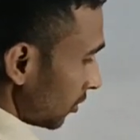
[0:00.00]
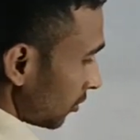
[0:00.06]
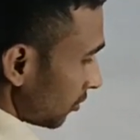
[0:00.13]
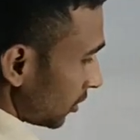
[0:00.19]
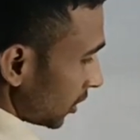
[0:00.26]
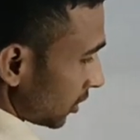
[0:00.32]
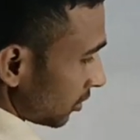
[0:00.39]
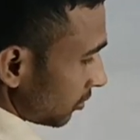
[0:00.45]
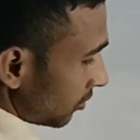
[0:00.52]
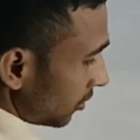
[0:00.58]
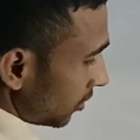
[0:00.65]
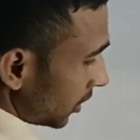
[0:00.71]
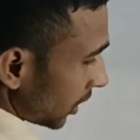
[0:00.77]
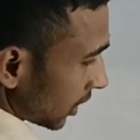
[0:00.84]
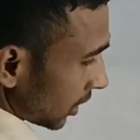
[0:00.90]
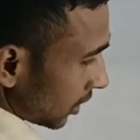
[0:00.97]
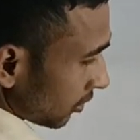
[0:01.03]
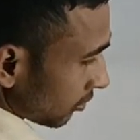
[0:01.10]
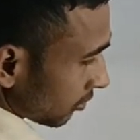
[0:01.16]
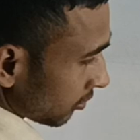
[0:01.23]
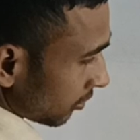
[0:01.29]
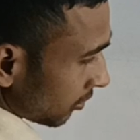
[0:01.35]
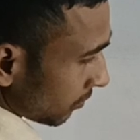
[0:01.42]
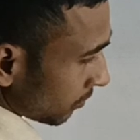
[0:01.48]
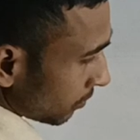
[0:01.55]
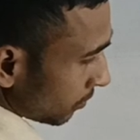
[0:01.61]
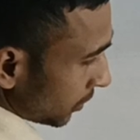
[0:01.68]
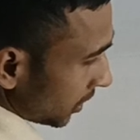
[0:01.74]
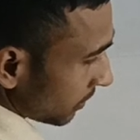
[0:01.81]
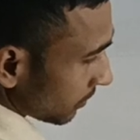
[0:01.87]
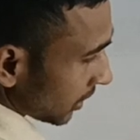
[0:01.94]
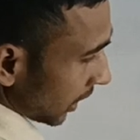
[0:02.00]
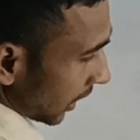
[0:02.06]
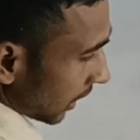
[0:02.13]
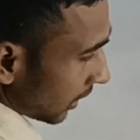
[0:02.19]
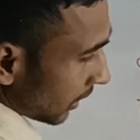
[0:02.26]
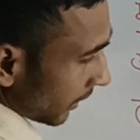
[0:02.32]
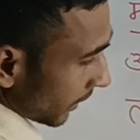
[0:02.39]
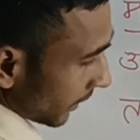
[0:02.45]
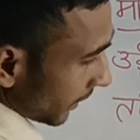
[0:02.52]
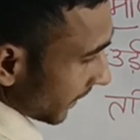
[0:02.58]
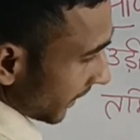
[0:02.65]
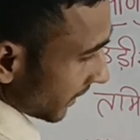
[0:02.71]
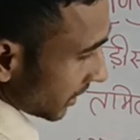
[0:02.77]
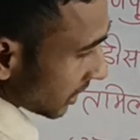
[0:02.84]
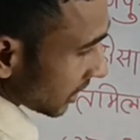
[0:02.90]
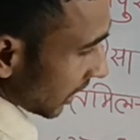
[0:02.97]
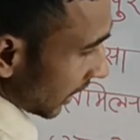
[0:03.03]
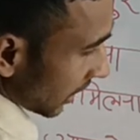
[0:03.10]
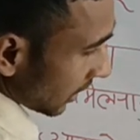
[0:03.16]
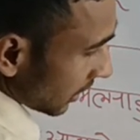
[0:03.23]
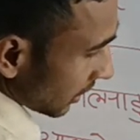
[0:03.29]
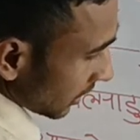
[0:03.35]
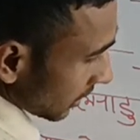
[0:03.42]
तो देखते हैं दोस्तों भीमताल नैनीताल